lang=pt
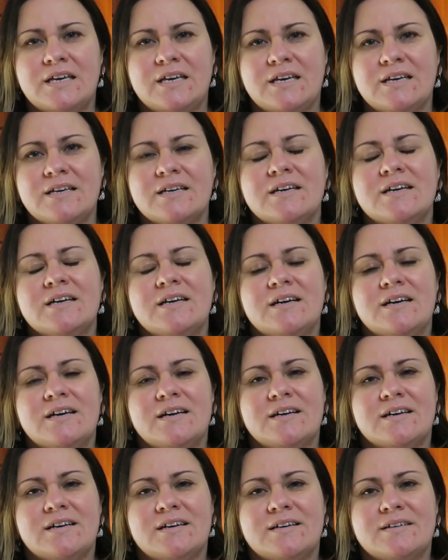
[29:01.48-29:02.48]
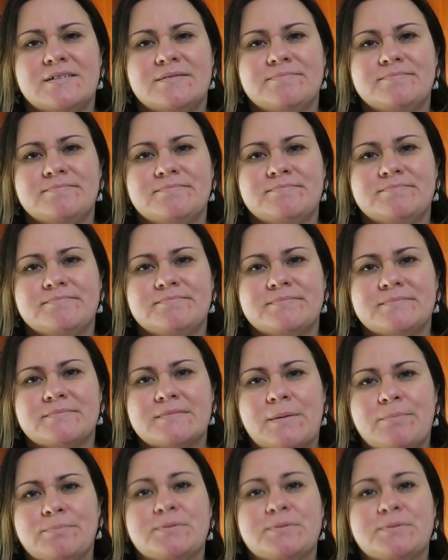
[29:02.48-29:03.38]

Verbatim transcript: e um,